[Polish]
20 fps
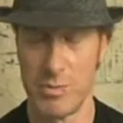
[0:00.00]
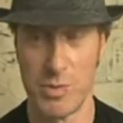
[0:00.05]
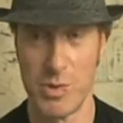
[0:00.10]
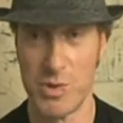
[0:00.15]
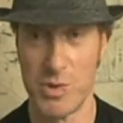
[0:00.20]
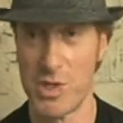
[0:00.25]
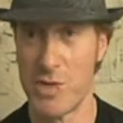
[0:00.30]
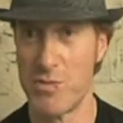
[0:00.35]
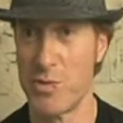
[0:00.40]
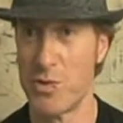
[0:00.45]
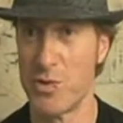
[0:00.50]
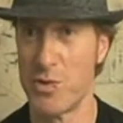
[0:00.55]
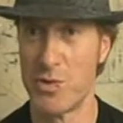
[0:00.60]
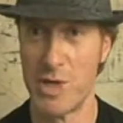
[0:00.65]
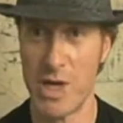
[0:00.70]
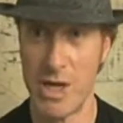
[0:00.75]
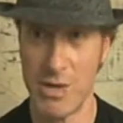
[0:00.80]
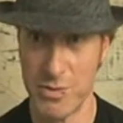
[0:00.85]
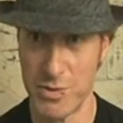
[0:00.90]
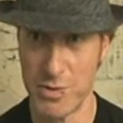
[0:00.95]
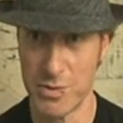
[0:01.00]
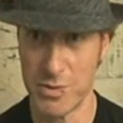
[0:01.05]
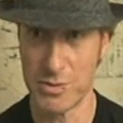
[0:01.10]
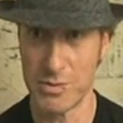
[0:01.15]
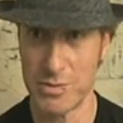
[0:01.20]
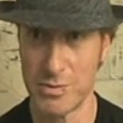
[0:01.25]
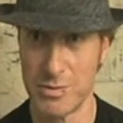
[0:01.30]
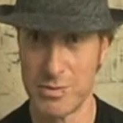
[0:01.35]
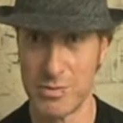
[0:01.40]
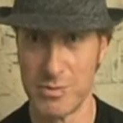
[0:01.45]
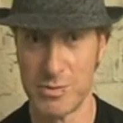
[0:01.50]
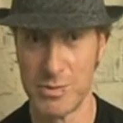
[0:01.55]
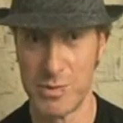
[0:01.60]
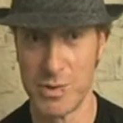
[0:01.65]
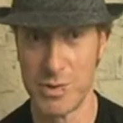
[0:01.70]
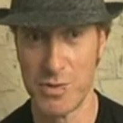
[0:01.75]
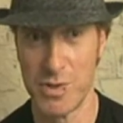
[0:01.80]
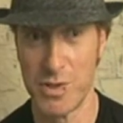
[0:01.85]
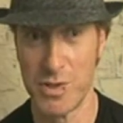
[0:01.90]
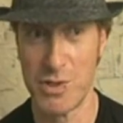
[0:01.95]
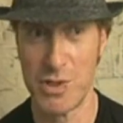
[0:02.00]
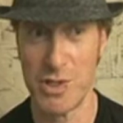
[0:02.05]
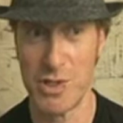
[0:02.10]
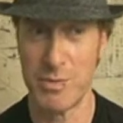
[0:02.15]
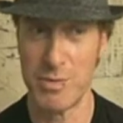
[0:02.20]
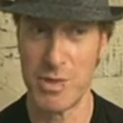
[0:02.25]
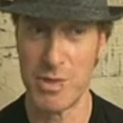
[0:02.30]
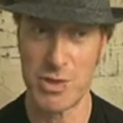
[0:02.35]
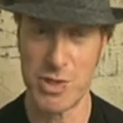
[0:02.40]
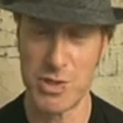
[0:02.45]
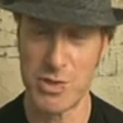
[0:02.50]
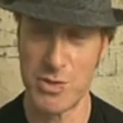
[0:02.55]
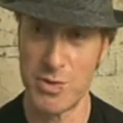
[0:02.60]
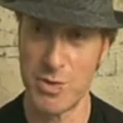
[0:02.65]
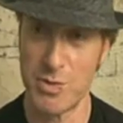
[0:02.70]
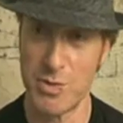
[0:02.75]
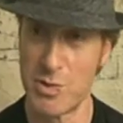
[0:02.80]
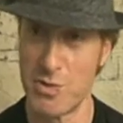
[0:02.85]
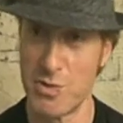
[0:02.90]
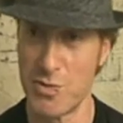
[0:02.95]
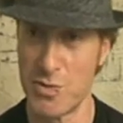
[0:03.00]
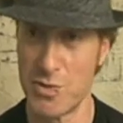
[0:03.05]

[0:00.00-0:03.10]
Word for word: poza fotografią, to wtedy się nie ma czasu robić